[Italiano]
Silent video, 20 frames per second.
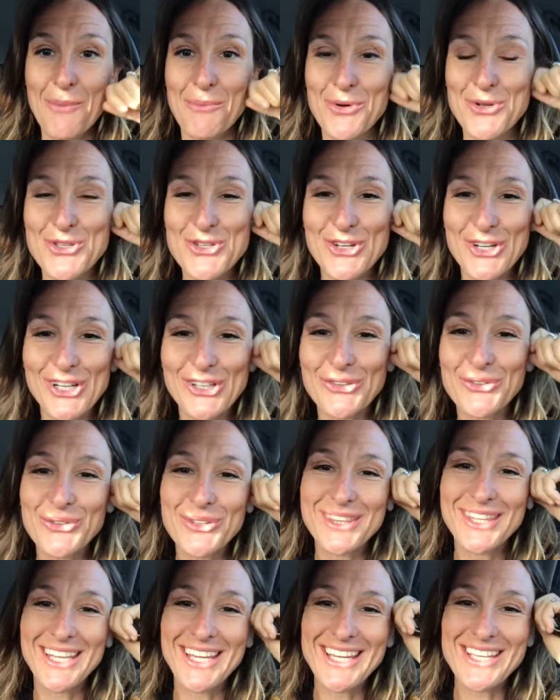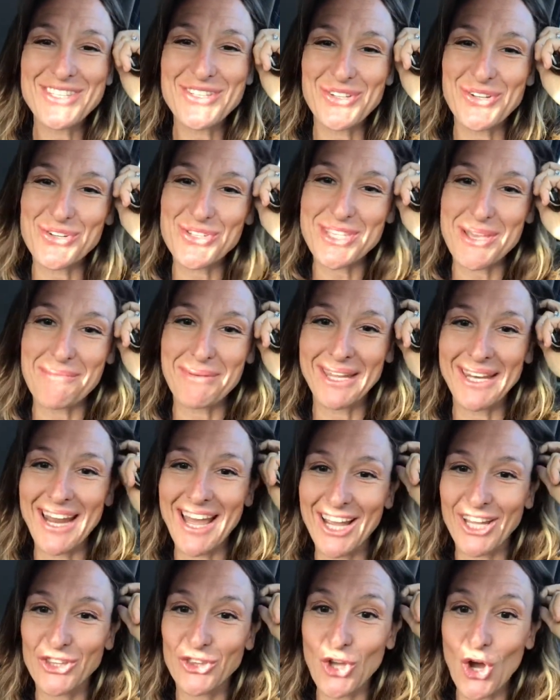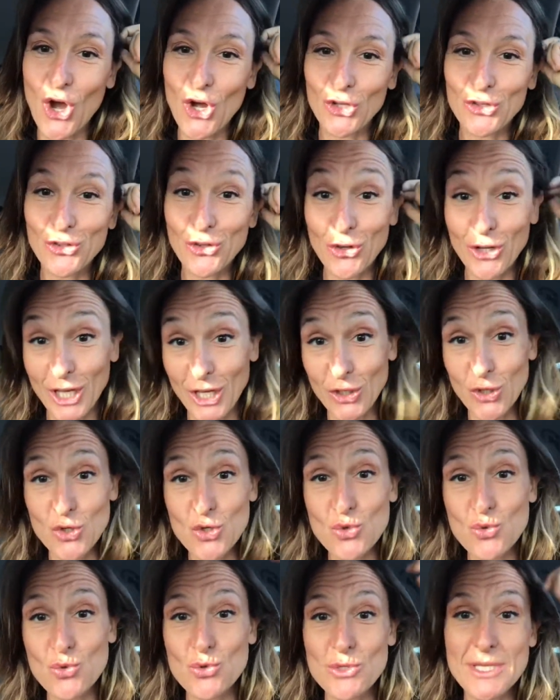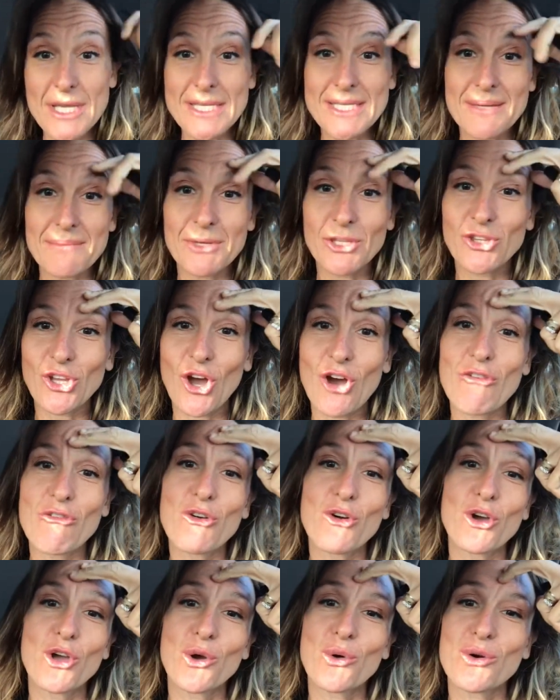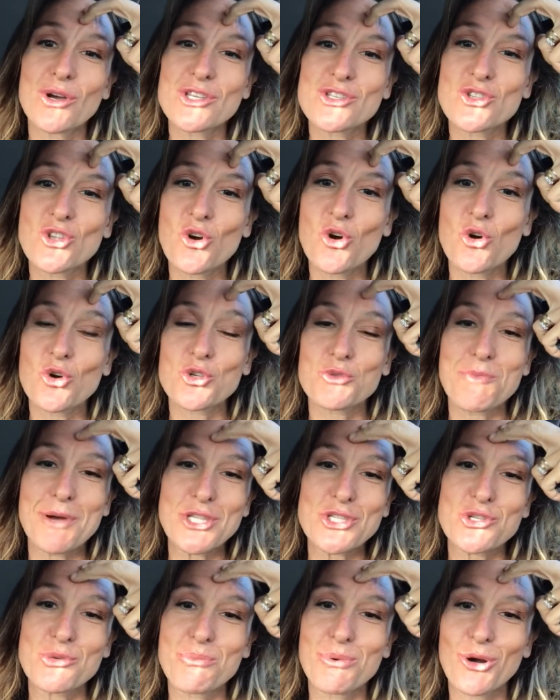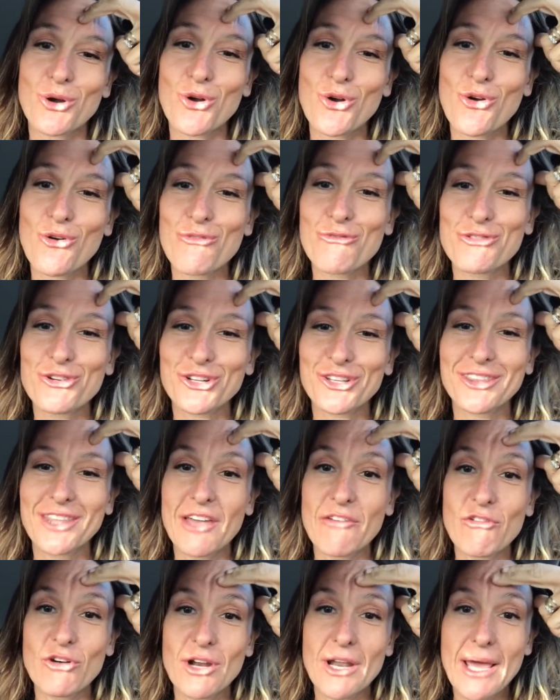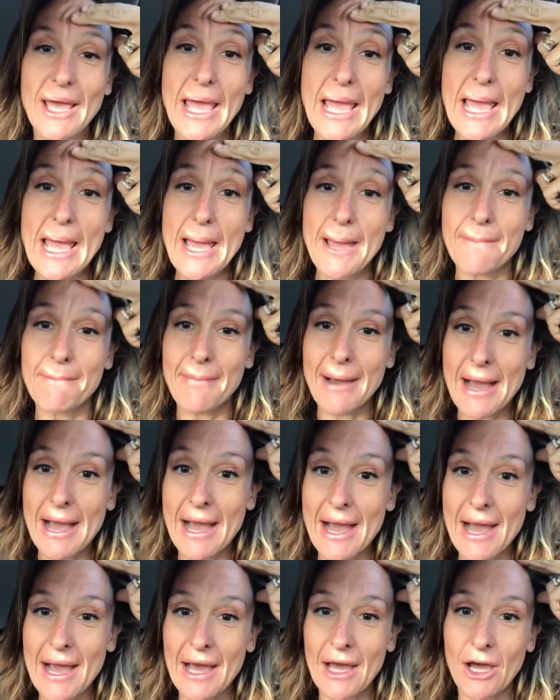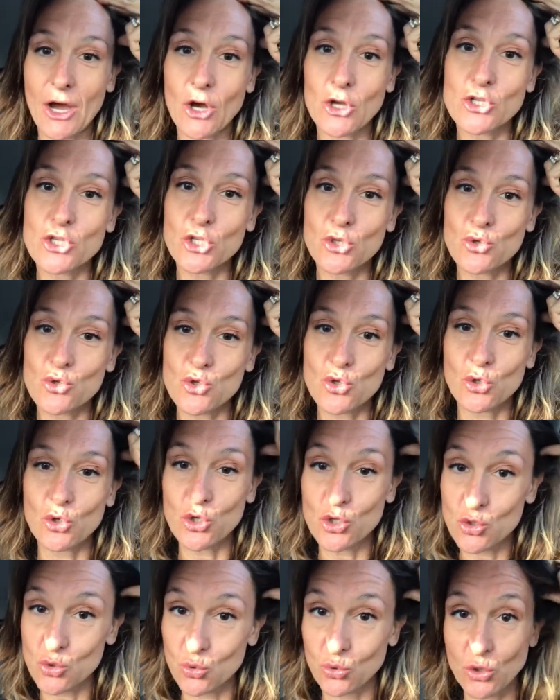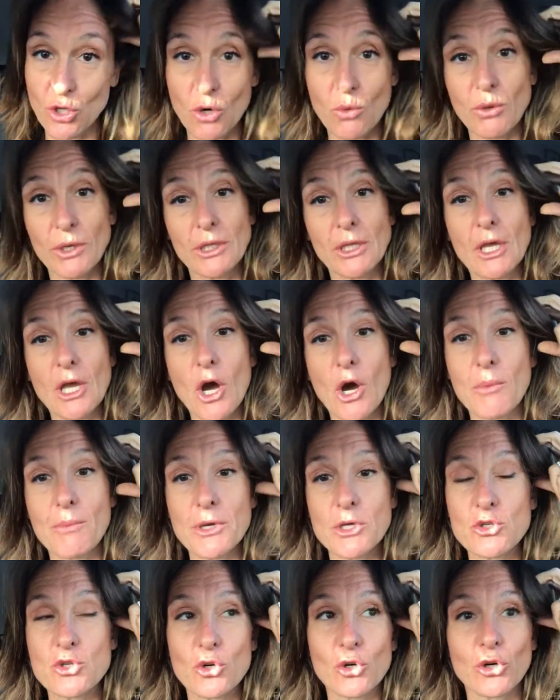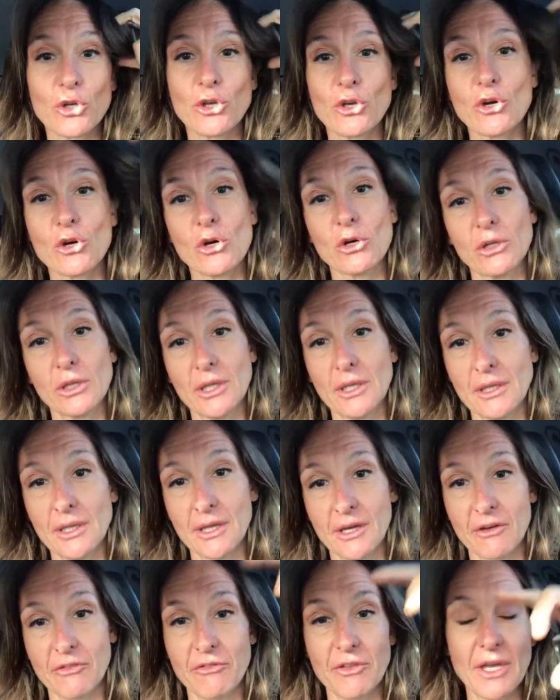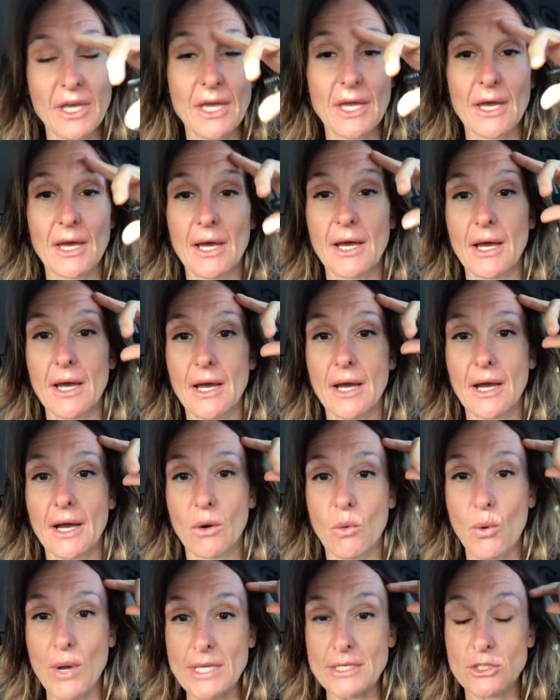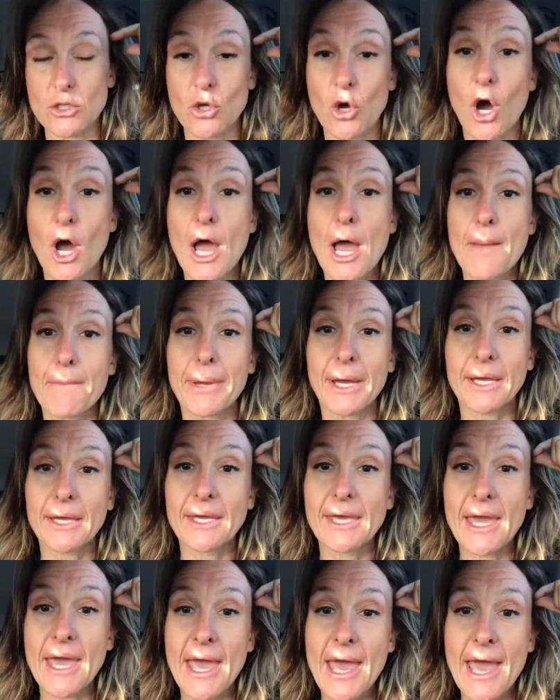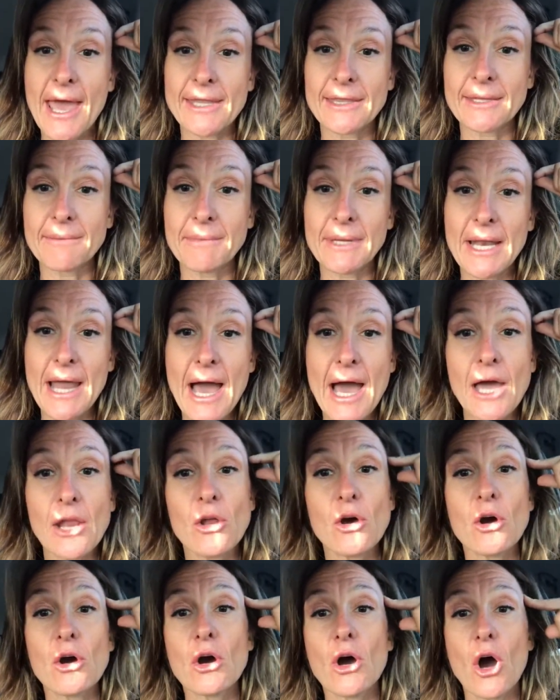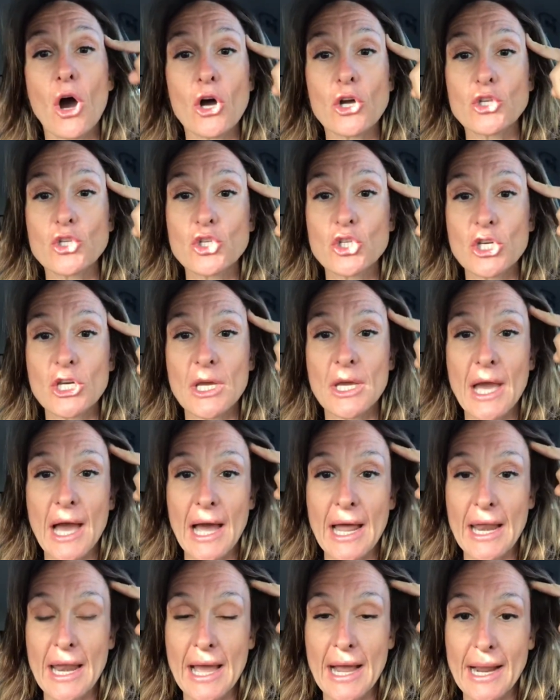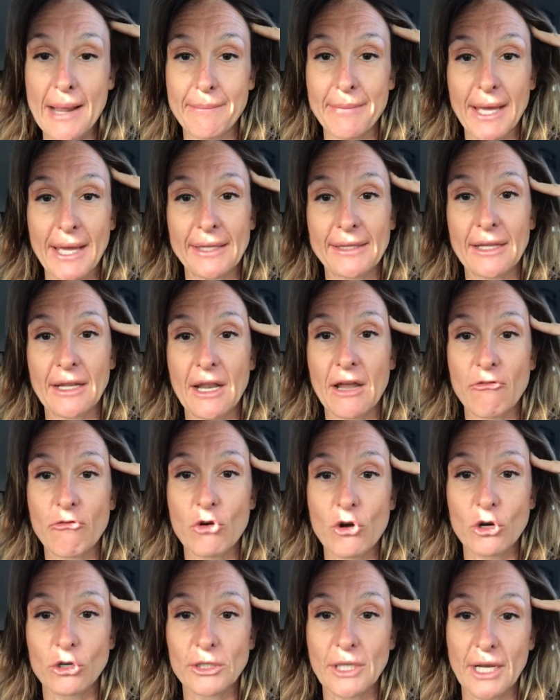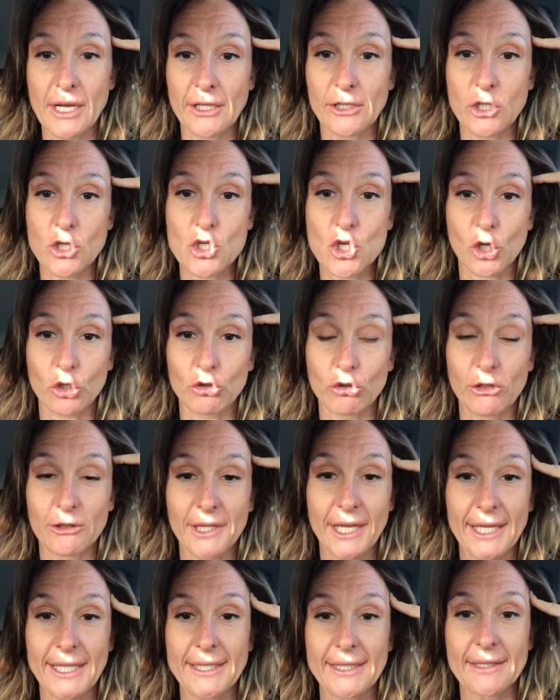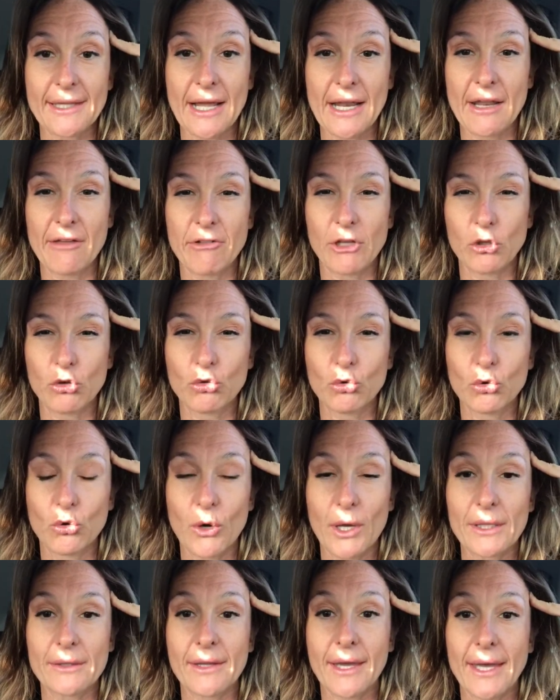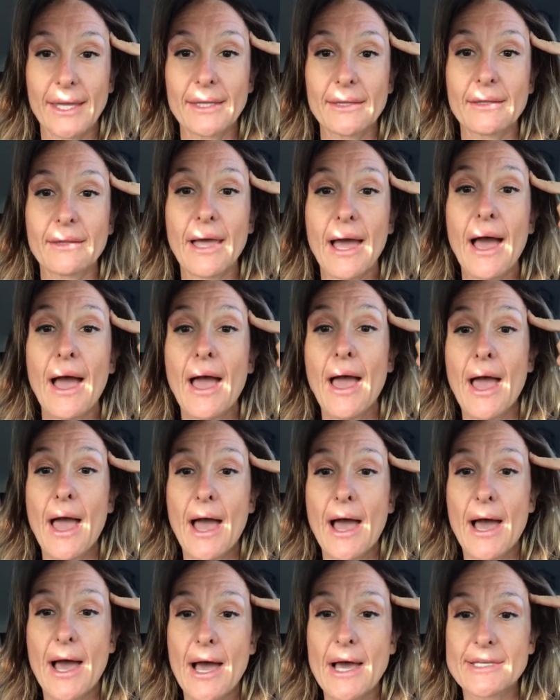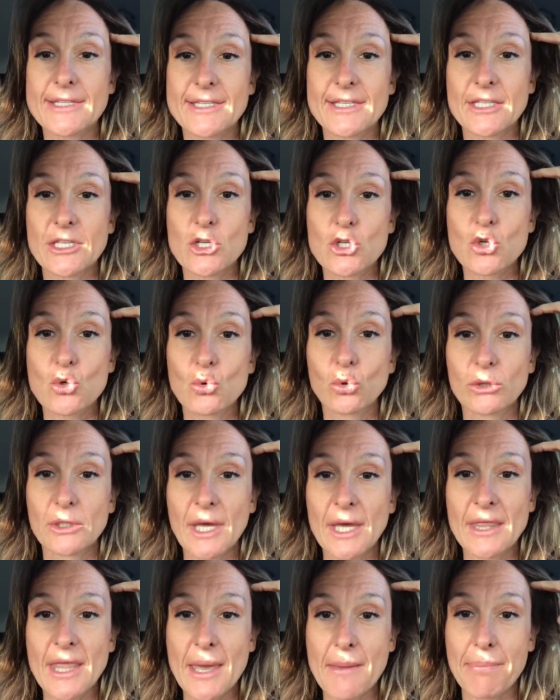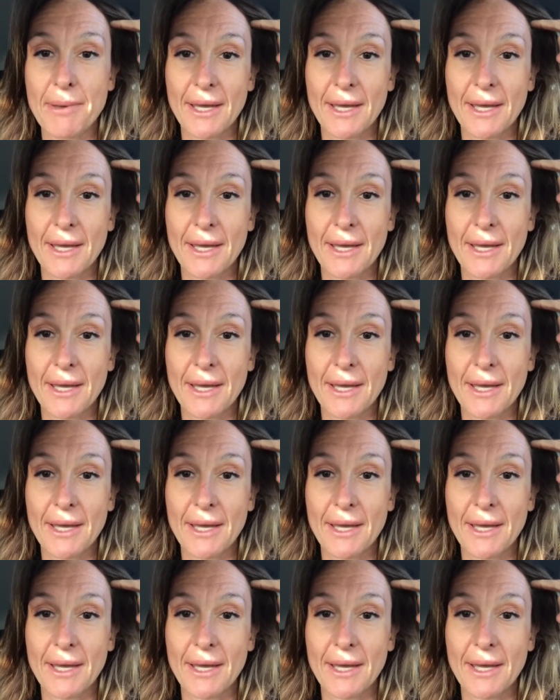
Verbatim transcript: Buongiorno a tutti, sono Sabrina Ritorto, chiedo scusa se mi trovo in questo spazio poco confortevole, ma oggi non sono in studio e quindi ho bisogno di dirvi eh, questo. Per chi è di Milano, oggi alla Camera del Lavoro dalle 18.30 alle 21.30 eh, si discute dei